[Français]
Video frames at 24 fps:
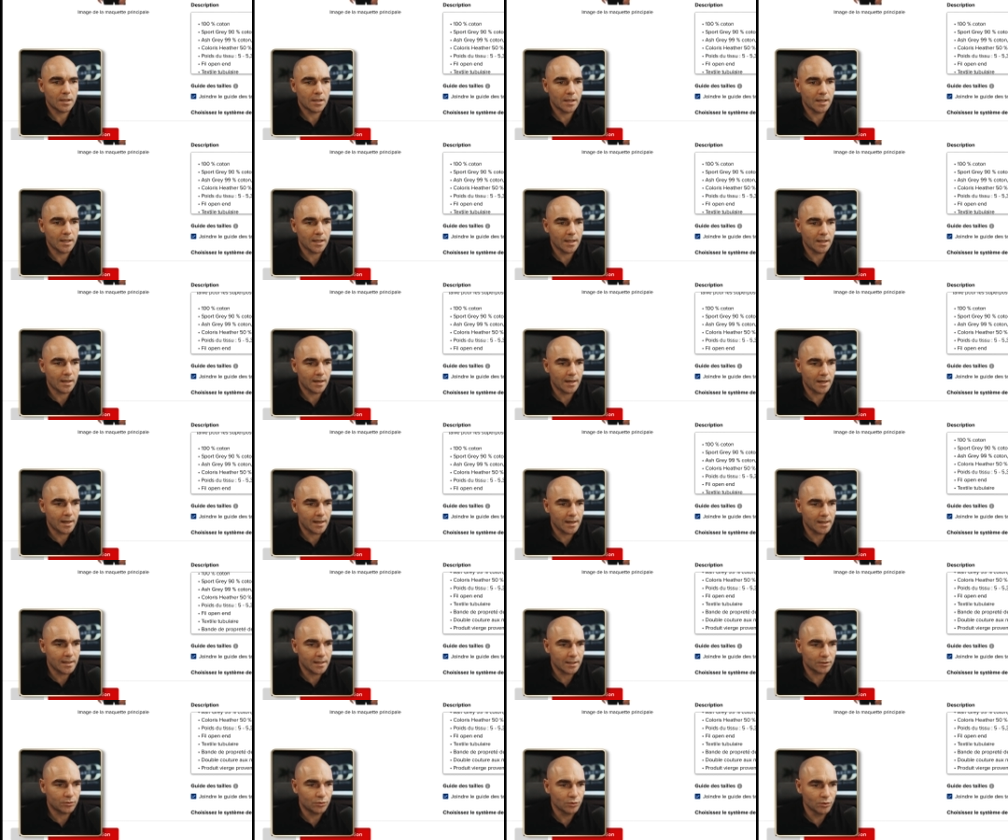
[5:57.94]
Et là,
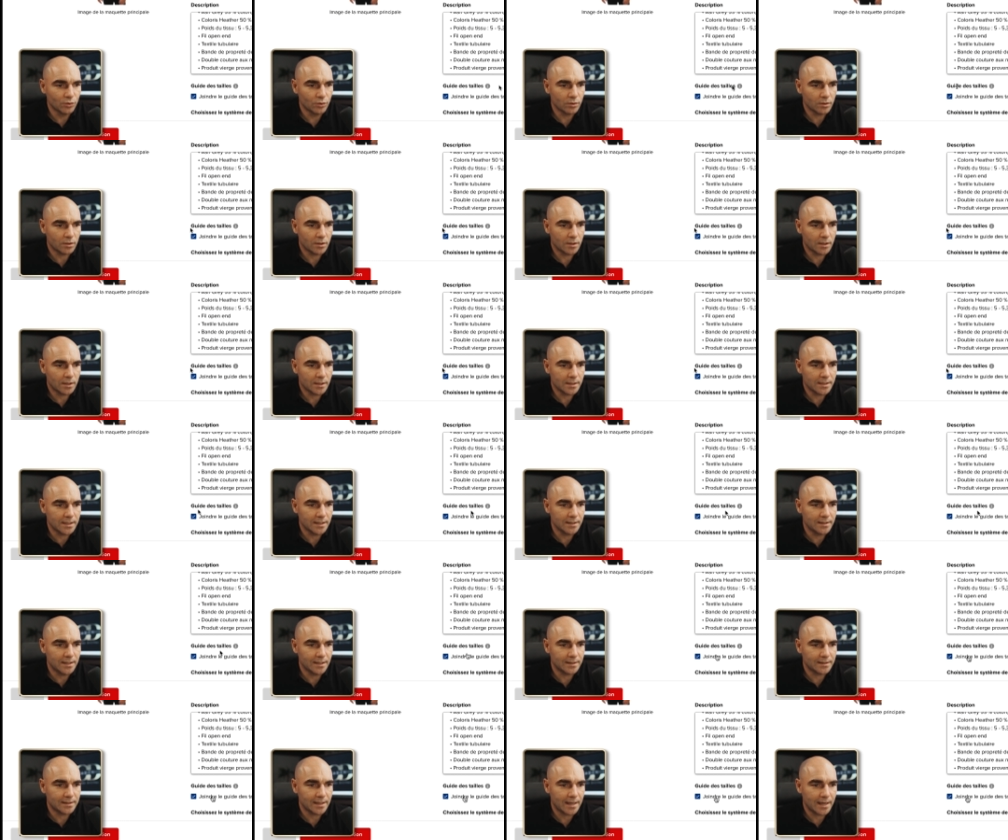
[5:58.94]
il y a tout. Guide
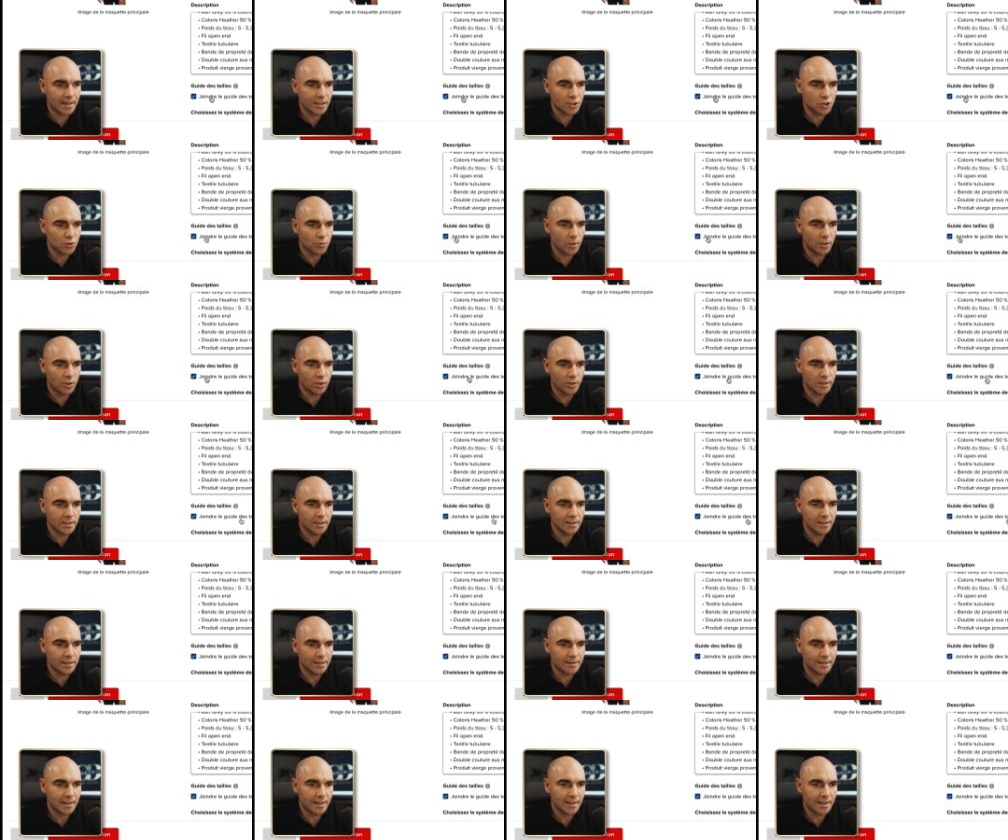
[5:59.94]
détail, joindre le guide
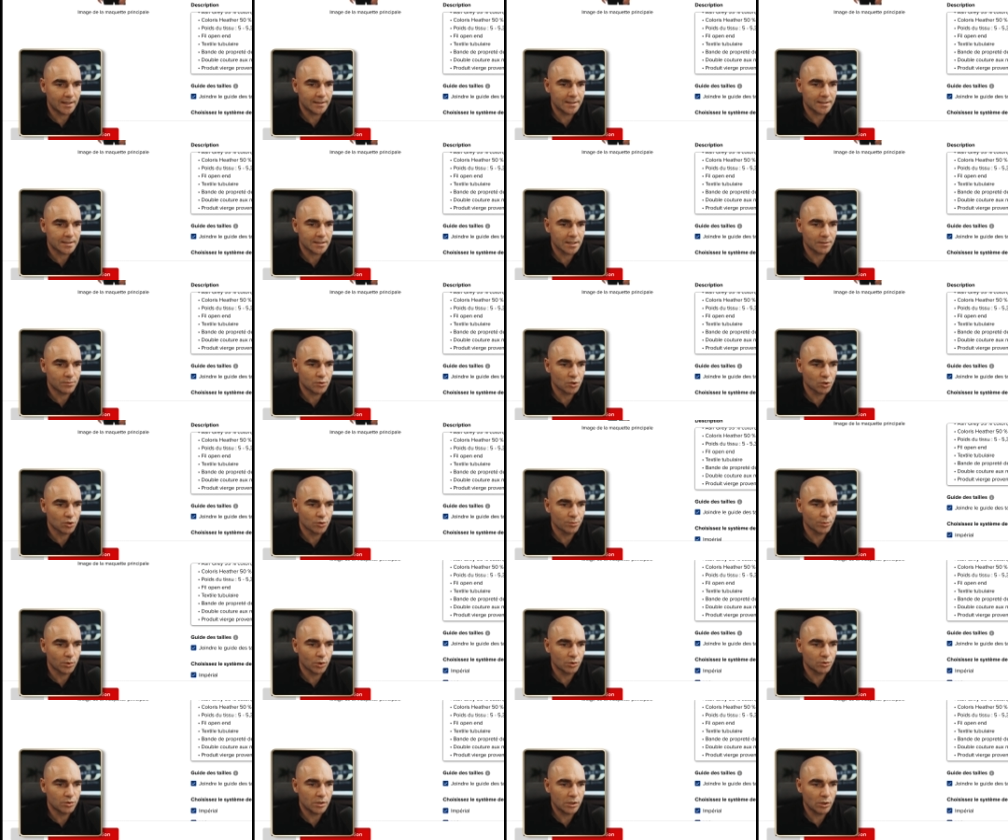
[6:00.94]
détail à la description du
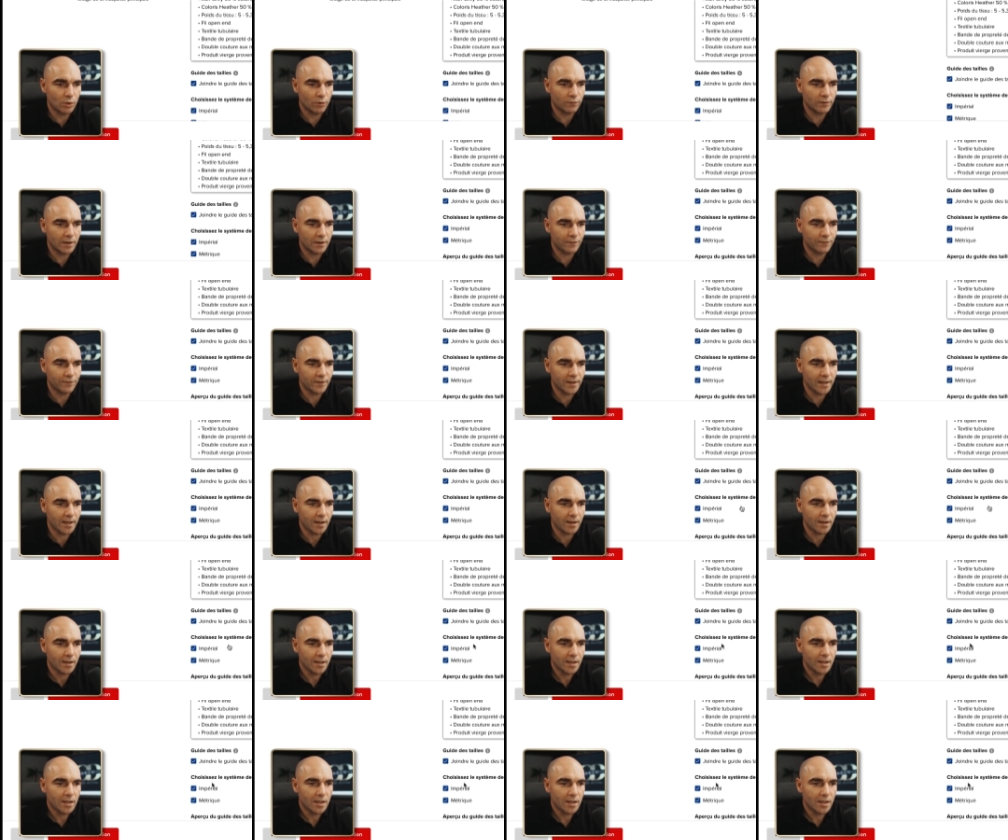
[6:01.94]
produit, on va le faire.